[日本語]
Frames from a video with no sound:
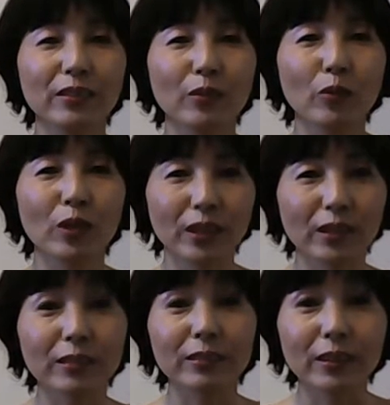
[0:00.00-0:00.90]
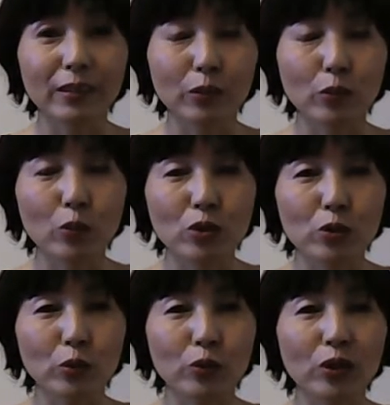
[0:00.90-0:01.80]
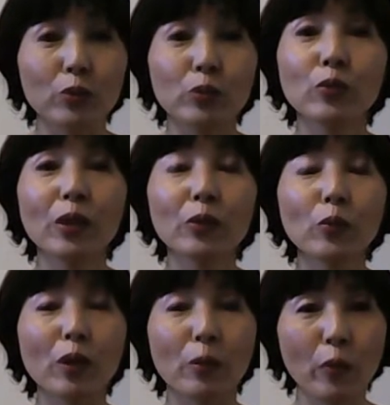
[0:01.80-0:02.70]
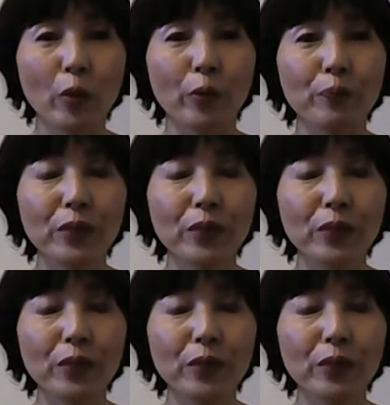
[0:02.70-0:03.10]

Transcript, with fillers: お金がなくなったらどうしようっていう不安とかも